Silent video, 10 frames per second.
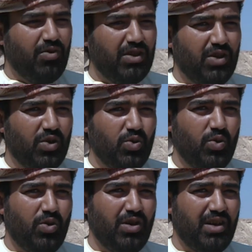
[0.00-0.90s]
الأسود
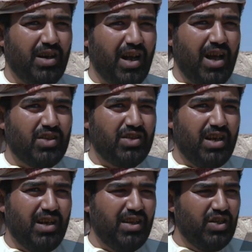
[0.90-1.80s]
يقدون
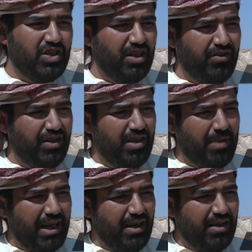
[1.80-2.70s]
راسها يشق في
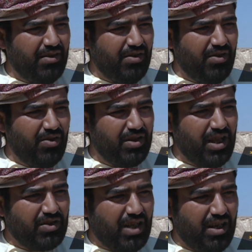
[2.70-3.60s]
اللبل
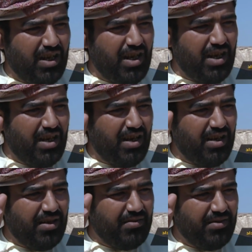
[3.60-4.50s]
تصل إلى
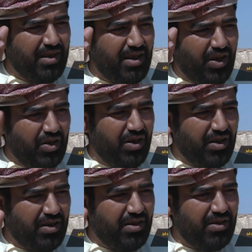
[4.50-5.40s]
عيون
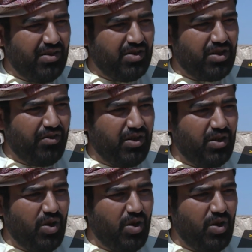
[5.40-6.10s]
شفت